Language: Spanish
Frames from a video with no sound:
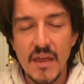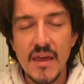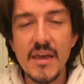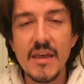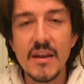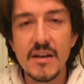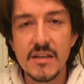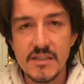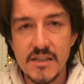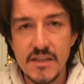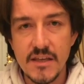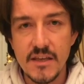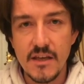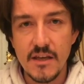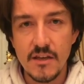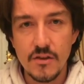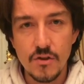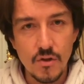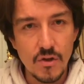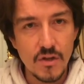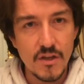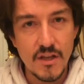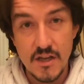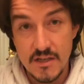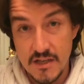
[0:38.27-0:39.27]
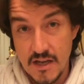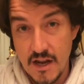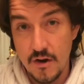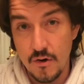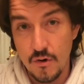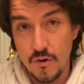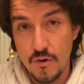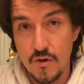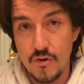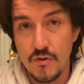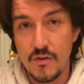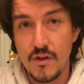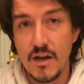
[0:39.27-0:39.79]
ir siguiendo el
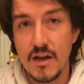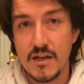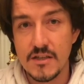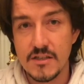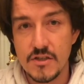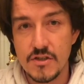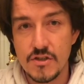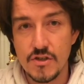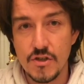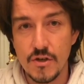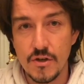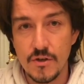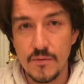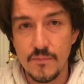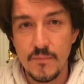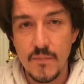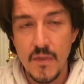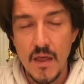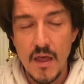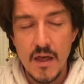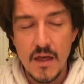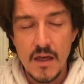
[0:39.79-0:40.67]
desarrollo de la sesión.